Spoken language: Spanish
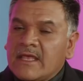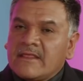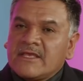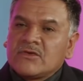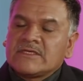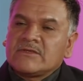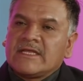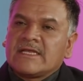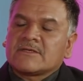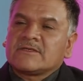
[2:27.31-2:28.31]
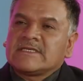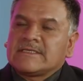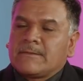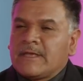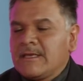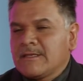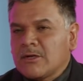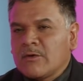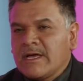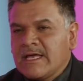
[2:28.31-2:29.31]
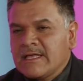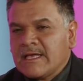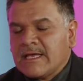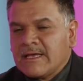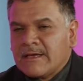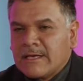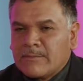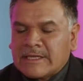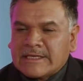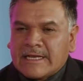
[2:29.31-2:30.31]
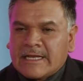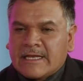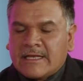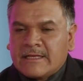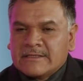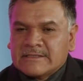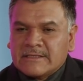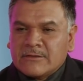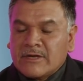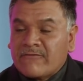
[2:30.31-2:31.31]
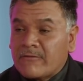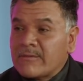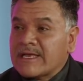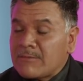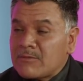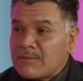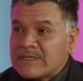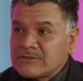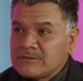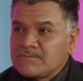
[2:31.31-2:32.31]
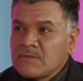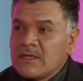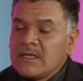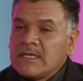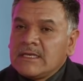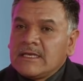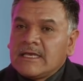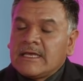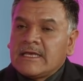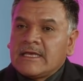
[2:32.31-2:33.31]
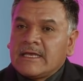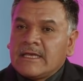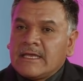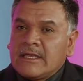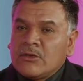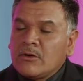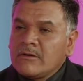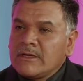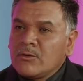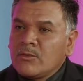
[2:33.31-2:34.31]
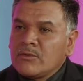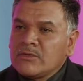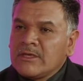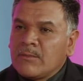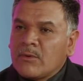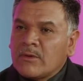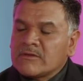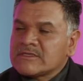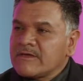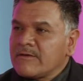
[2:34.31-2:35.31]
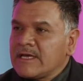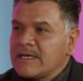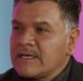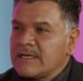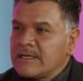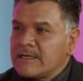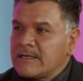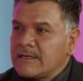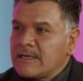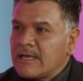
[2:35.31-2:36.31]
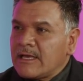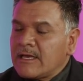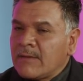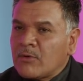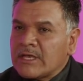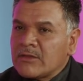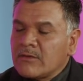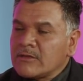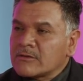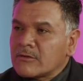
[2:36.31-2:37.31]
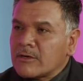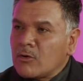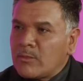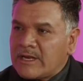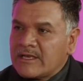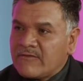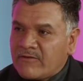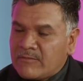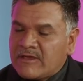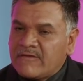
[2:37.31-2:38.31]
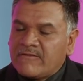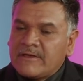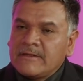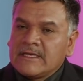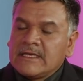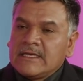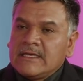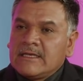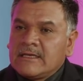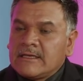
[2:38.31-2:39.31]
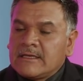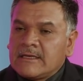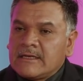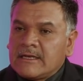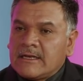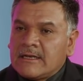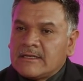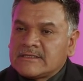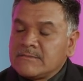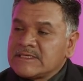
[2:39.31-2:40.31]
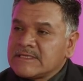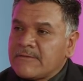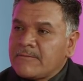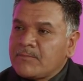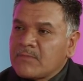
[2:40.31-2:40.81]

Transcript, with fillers: De hecho, es una de las cosas, y te lo voy a, platicar este, de una forma que a mí me pasó. Eh, yo hubo un tiempo, cuando estaba eh, apoyando al doctor Raúl Mena, que fue mi jefe eh, en el Simvestab,